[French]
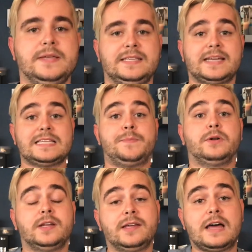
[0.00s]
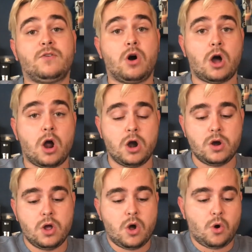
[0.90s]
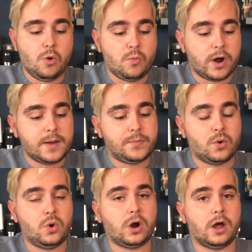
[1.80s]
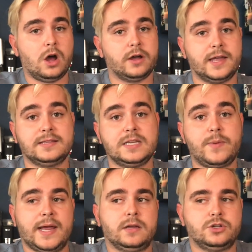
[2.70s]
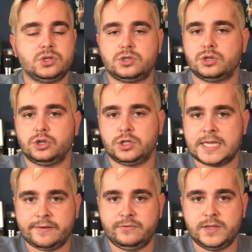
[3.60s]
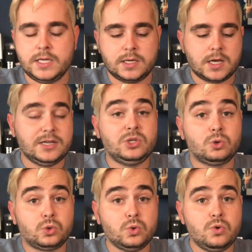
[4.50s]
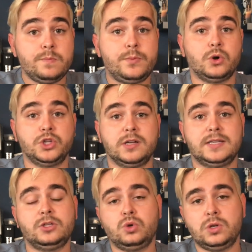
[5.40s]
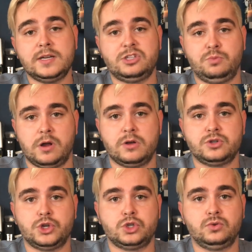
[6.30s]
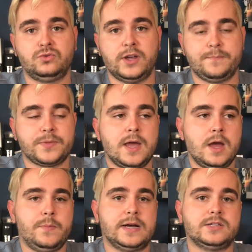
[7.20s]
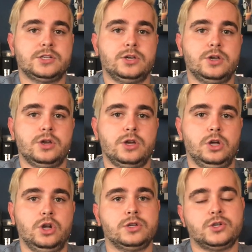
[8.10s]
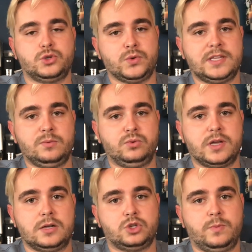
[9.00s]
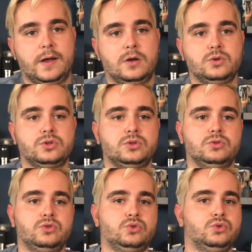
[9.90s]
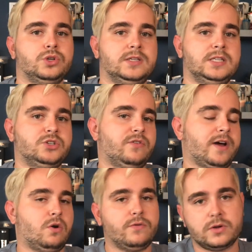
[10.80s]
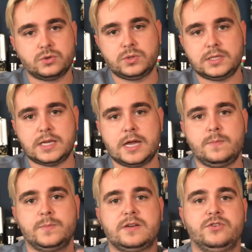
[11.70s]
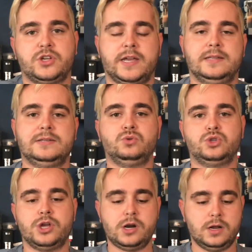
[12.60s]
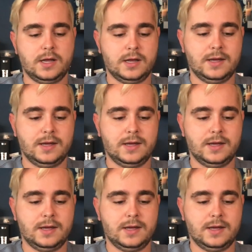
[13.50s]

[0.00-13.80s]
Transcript: mais c'est très important d'en avoir un, au moins pour organiser, ben, juste ta vie, et surtout pour noter toutes les suppléances que tu fais. Parce que euh, lorsque tu es débutant en suppléance, tu te dis, je vais faire confiance au système, ça va s'organiser tout seul.